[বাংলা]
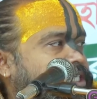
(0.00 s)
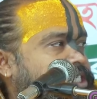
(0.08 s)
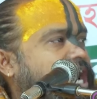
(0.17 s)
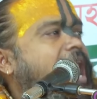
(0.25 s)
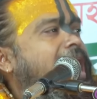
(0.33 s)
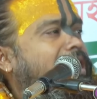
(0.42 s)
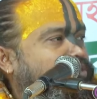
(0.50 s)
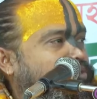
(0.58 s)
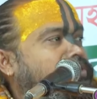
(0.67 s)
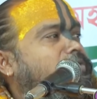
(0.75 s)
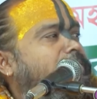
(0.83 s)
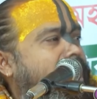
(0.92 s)

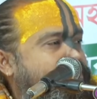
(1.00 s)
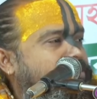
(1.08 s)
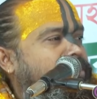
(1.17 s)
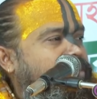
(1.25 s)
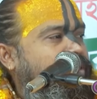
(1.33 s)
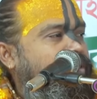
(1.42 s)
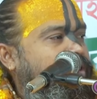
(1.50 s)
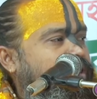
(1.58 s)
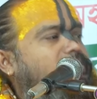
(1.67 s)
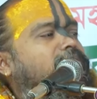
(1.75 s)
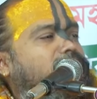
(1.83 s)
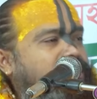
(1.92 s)
সাহাকুণ্ডু ব্রাহ্মণ
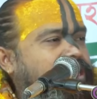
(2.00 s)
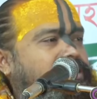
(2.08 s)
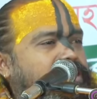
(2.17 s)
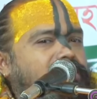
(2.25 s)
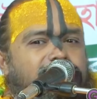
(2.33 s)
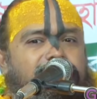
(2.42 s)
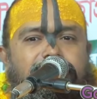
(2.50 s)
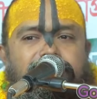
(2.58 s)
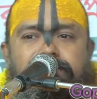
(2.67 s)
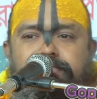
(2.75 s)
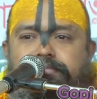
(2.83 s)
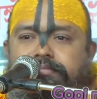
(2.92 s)
এগুলো কোথায় ছিল
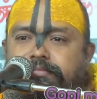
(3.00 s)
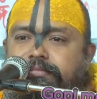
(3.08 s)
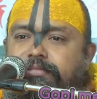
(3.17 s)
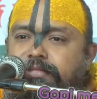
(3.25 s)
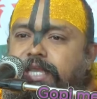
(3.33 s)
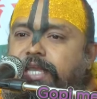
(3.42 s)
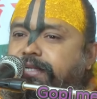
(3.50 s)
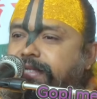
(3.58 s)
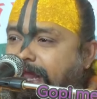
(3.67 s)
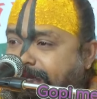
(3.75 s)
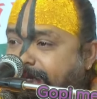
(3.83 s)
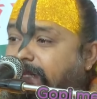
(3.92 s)
এই
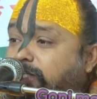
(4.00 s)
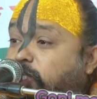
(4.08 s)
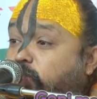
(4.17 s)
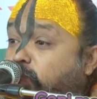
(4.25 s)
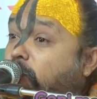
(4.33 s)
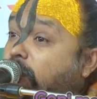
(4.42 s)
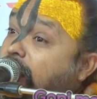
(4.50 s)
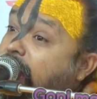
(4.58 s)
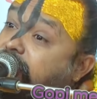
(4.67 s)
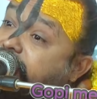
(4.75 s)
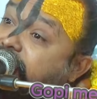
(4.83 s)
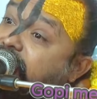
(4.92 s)
টাইটেল যত
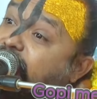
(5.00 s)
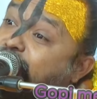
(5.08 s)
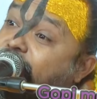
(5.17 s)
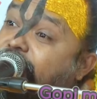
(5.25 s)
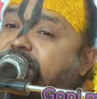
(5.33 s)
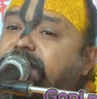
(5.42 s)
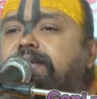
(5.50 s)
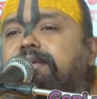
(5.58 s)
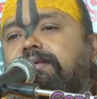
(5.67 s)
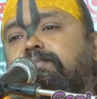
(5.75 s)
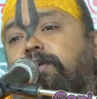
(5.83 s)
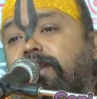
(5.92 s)
বল্লাল সেনের পরে
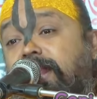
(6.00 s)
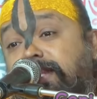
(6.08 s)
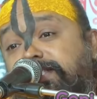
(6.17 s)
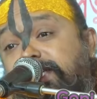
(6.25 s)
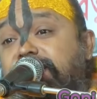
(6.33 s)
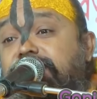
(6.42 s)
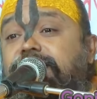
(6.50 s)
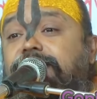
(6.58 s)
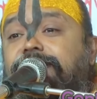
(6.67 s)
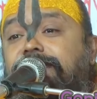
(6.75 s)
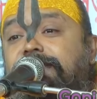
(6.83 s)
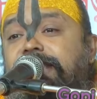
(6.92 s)
বল্লাল সেনের
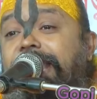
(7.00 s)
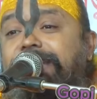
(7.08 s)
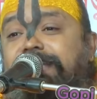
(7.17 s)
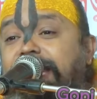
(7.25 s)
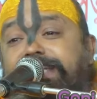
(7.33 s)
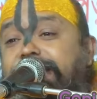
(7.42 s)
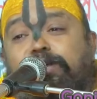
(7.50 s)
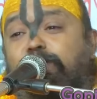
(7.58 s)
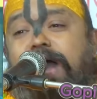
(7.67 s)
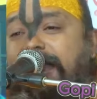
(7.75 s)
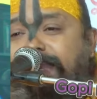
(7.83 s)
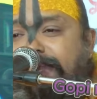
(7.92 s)
থেকে এই
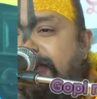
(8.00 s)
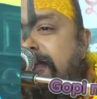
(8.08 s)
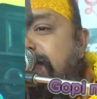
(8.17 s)
টাইটেলগুলো আগে